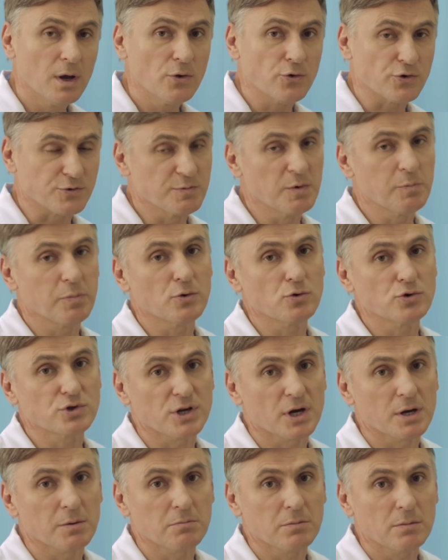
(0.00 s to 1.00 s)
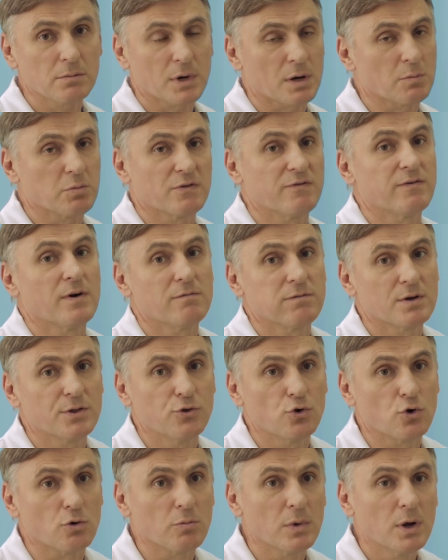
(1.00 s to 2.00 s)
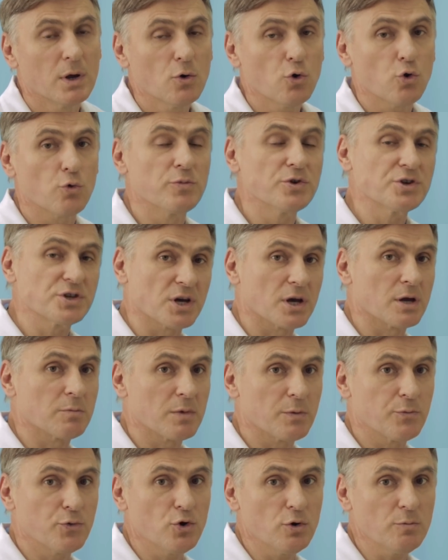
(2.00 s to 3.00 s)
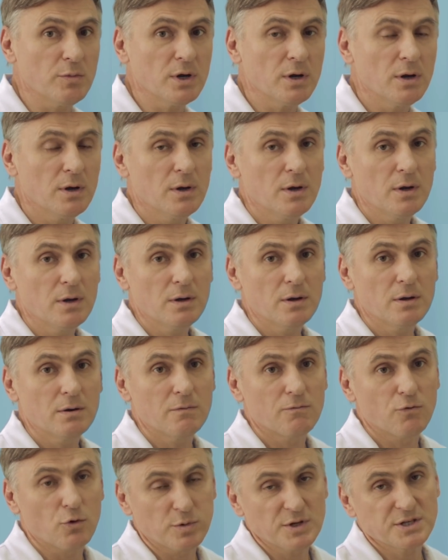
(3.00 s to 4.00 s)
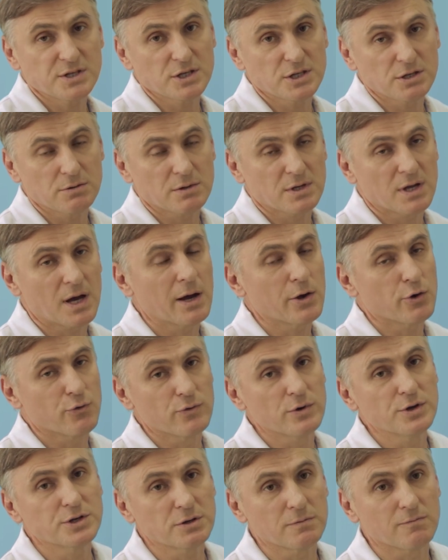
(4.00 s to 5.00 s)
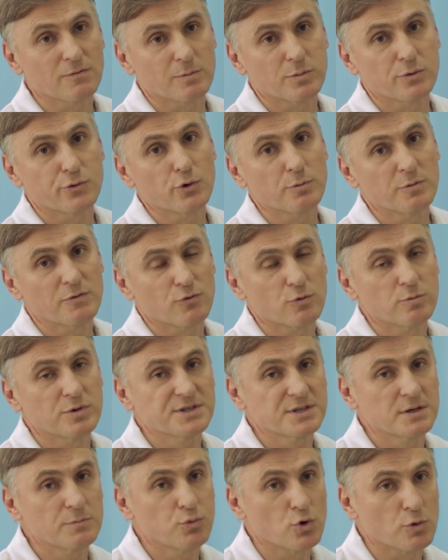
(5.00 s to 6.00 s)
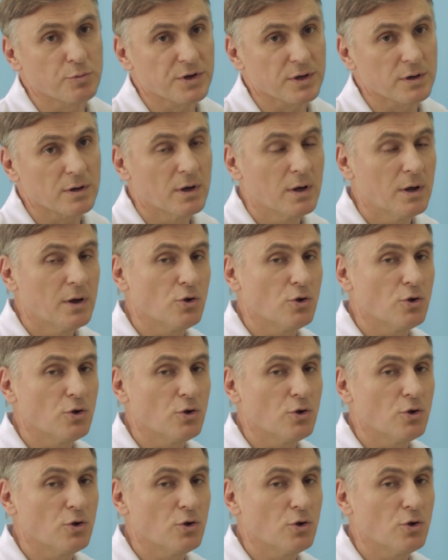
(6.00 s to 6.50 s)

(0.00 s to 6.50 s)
То есть мы получаем как бы два в одном, уменьшаем объемы в области живота и увеличиваем объемы в области попки.